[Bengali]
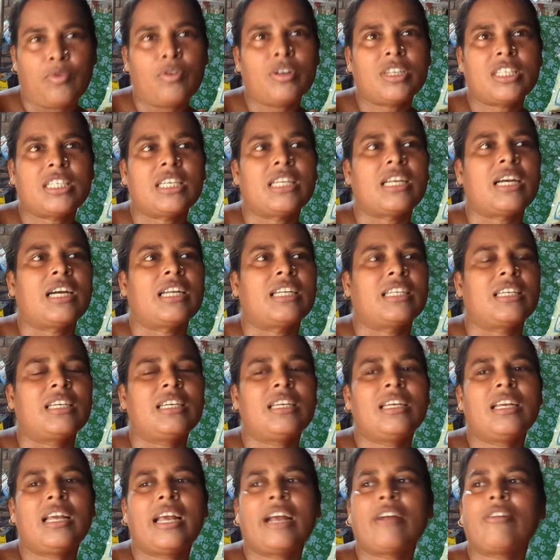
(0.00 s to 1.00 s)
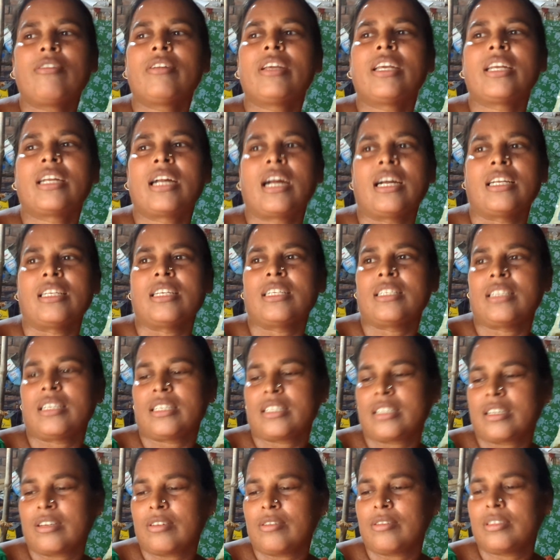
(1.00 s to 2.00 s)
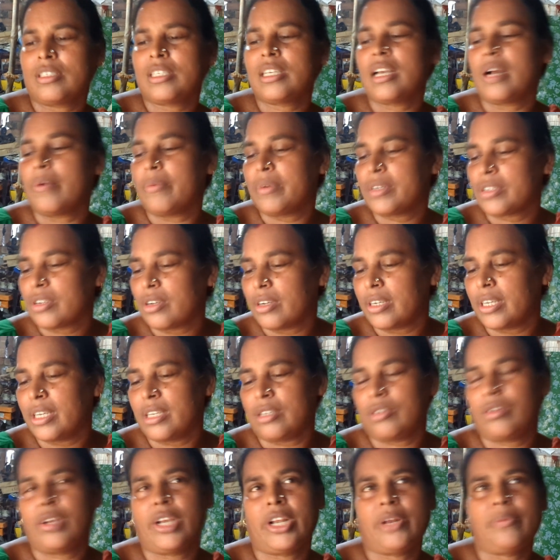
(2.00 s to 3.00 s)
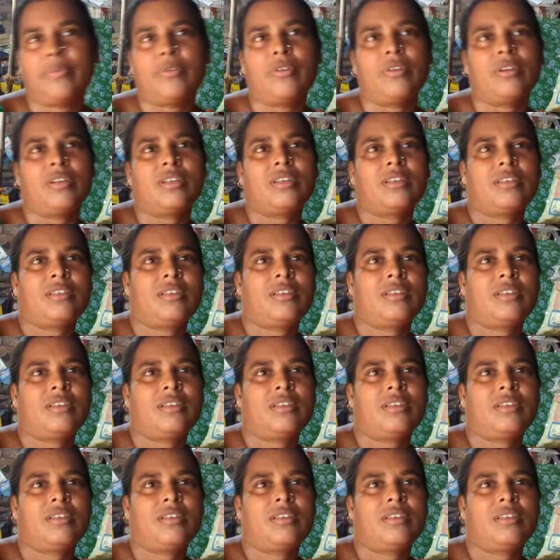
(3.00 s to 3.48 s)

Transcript: পড়ছে না আর কি এখন এই কাজের চেষ্টা করছে আমার সঙ্গে একটু হেল্প করে